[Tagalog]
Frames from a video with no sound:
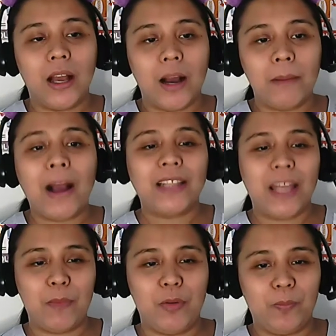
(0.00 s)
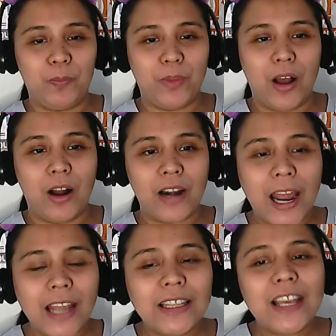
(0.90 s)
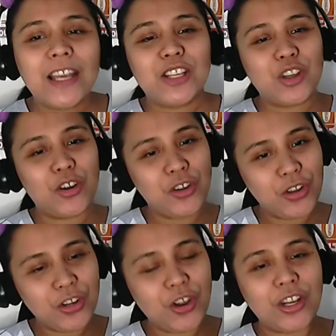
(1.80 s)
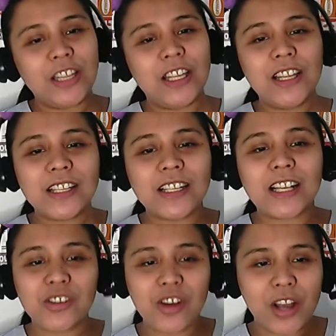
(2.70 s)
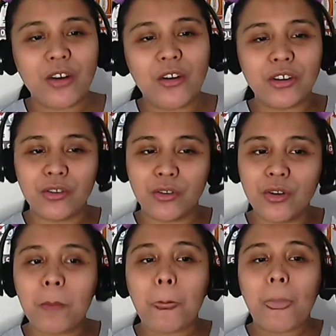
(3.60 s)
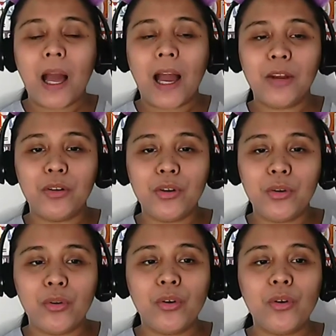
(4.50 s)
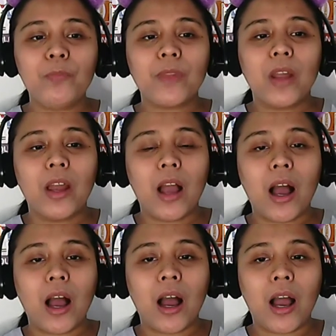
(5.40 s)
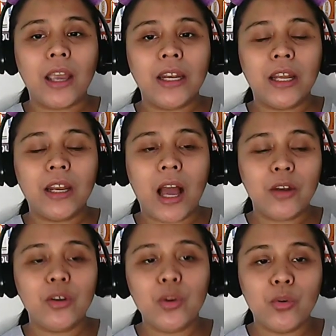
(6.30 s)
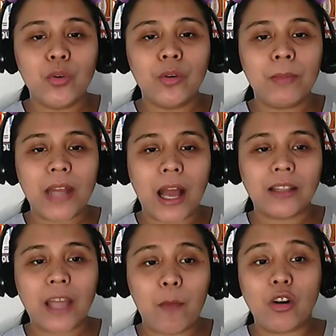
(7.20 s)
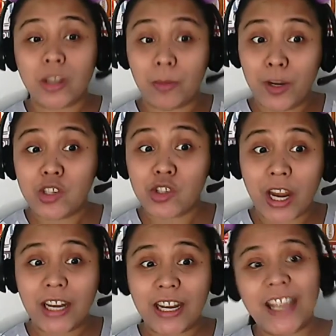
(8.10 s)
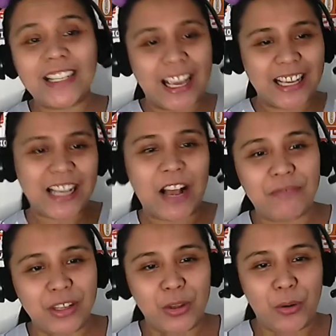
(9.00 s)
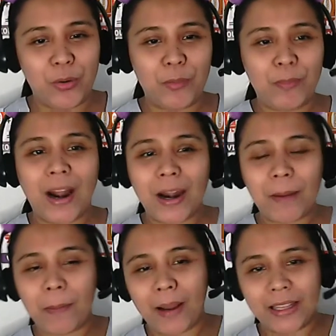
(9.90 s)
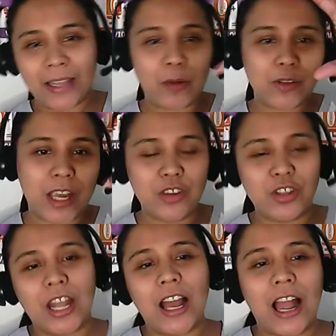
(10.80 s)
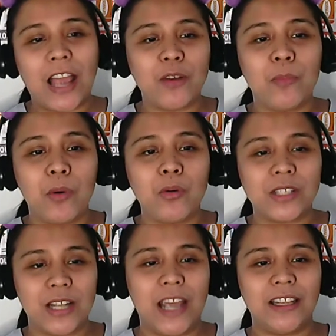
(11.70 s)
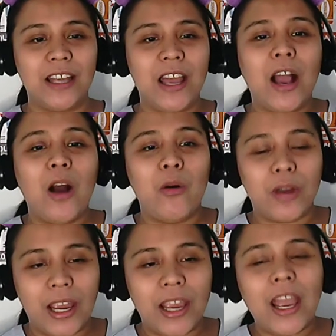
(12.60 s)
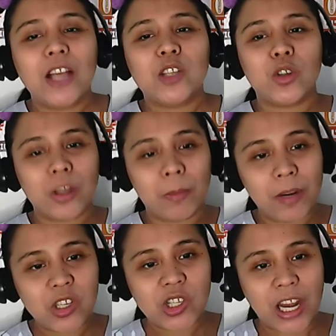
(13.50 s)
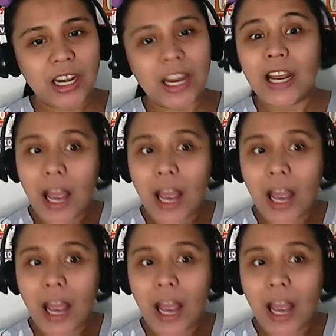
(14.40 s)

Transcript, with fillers: mock demo. Alright? So, yun yun. Itidiscuss ko ngayon kung ano yung uh, ah, in, an, ano yung minak demo ko sa bridge training sa isang video ko para mapakita ko sa inyo talaga yung buong slide. Okay? So sa bridge training,